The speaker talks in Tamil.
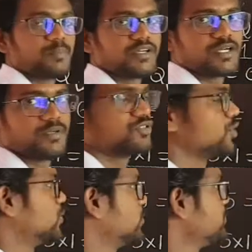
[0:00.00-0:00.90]
ஆம்பேர் அப்படின்னு
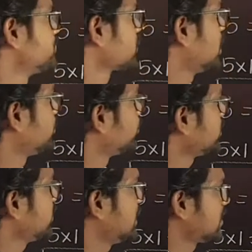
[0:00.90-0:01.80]
சொல்லுவோம் அப்போ
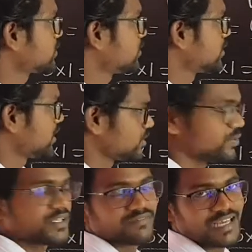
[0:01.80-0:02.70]
ஒன் எலக்ட்ரான்
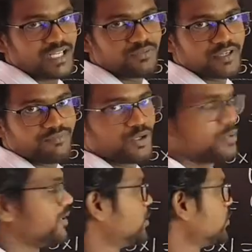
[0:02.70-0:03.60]
அதனுடைய வேல்யூ எவ்வளோ
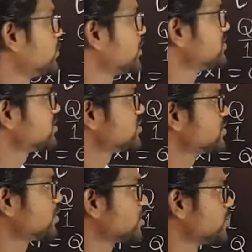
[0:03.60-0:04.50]
அப்படின்னா ஒன் பாயிண்ட் சிக்ஸ்
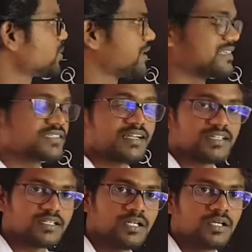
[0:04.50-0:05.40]
இன்ட் டுவெண்ட்டி பவர் மைனஸ்
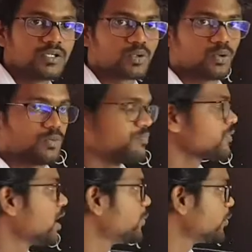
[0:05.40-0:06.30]
நைன்டீன் கூலும்
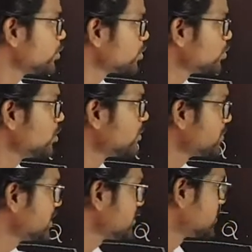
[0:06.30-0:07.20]
அப்போ ஒரு கூலும்
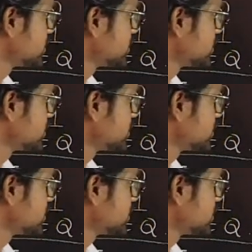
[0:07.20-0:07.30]
அப்படின்னா இந்த